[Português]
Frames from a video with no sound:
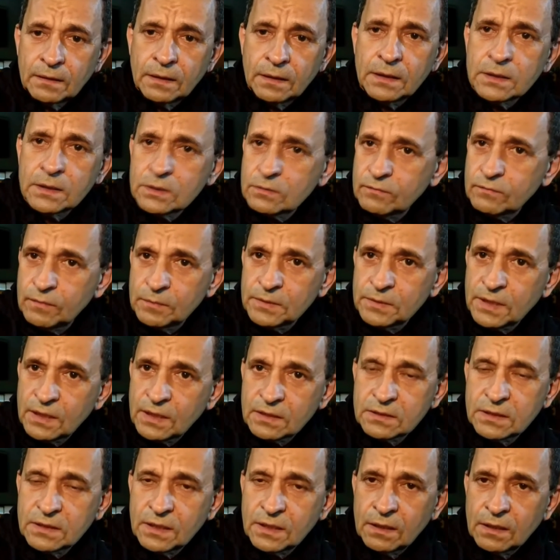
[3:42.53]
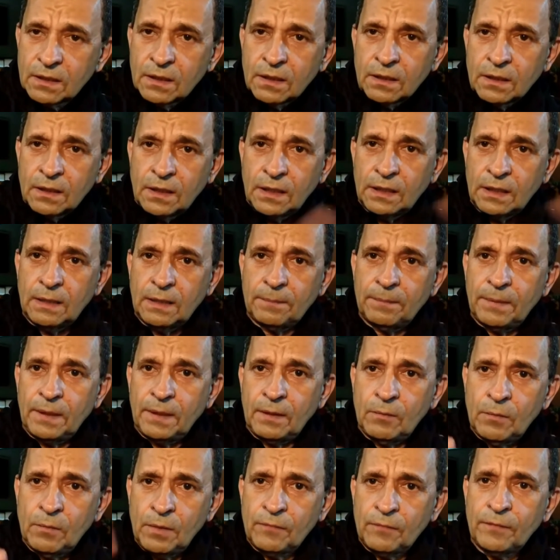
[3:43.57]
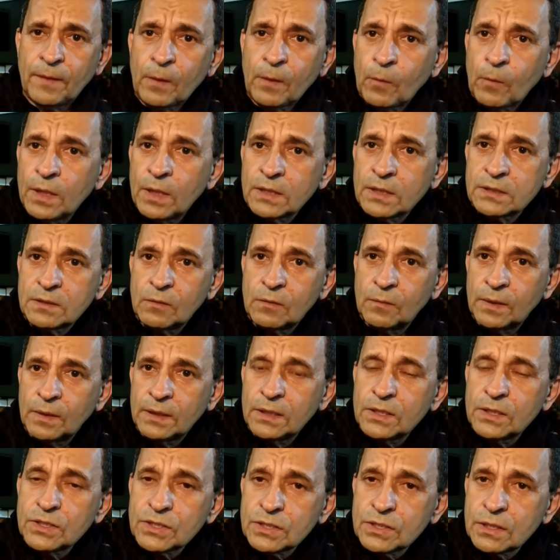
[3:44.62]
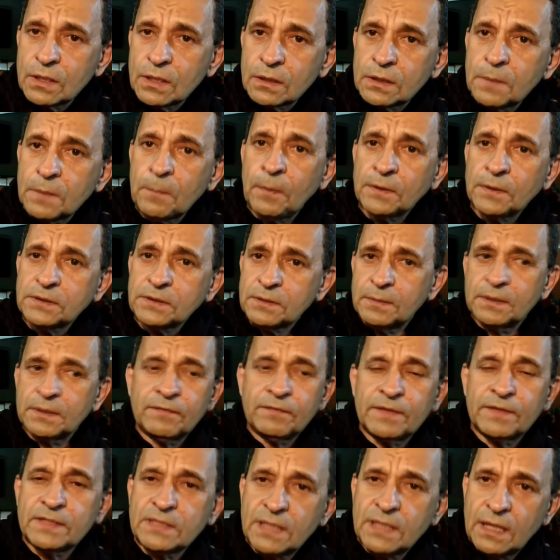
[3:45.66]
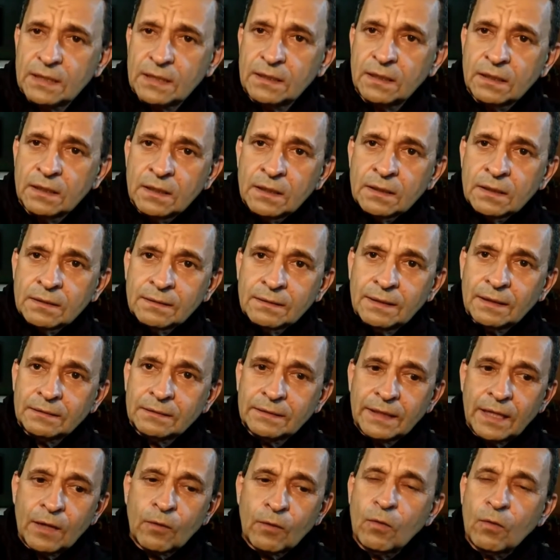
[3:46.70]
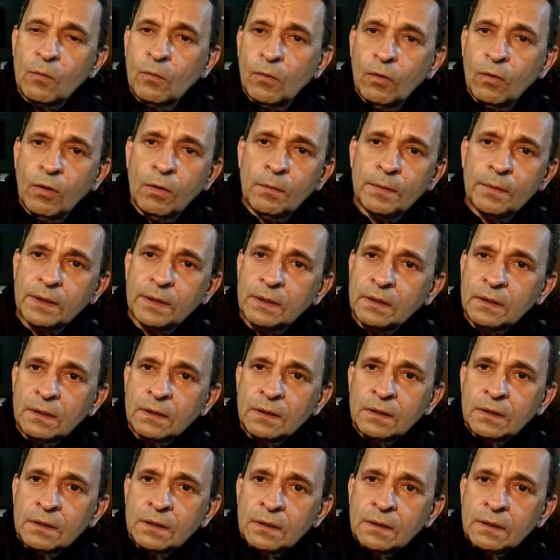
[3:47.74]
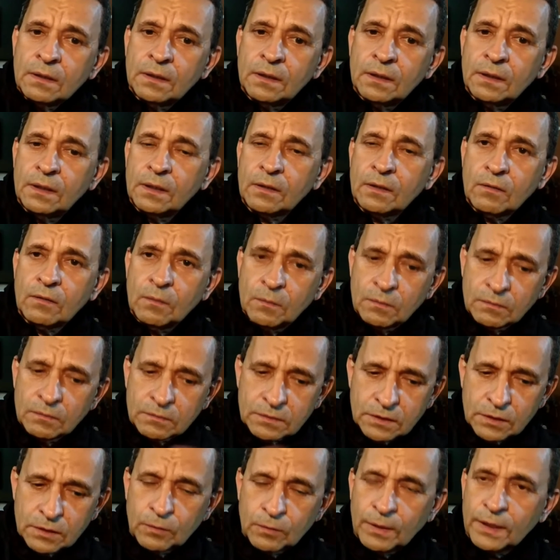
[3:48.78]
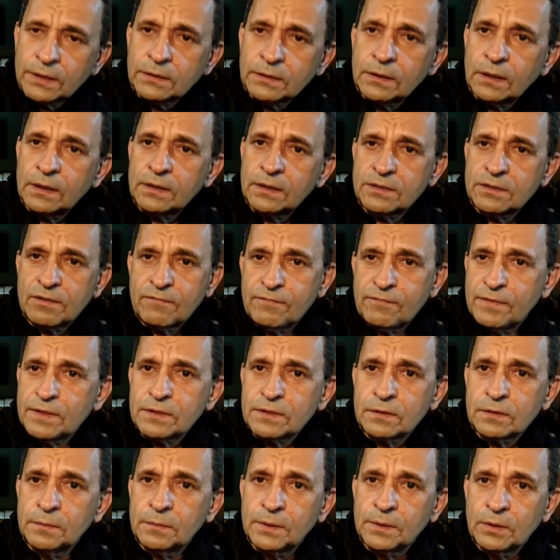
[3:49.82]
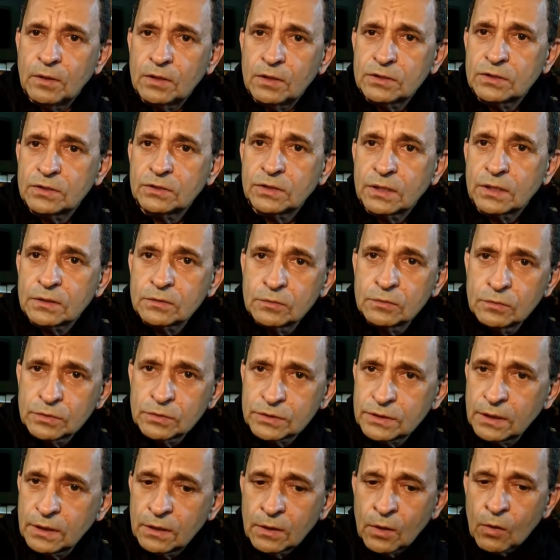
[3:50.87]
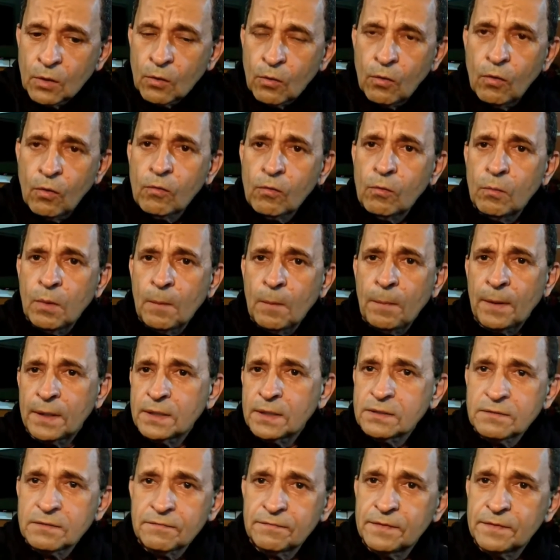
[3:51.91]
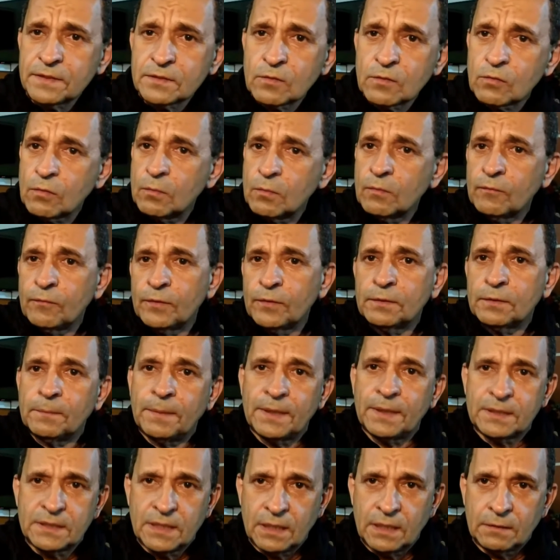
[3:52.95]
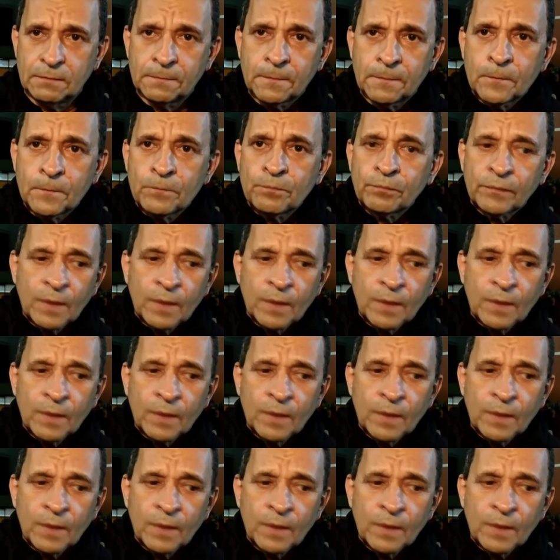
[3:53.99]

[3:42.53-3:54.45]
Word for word: Cristo, vamos dizer assim, ela é, é uma frequência, é uma energia que pode ser manifestada na Terra como homem, é, como silhueta extrafísica, luminosa, translúcida, ou com uma aparência física, como foi no passado.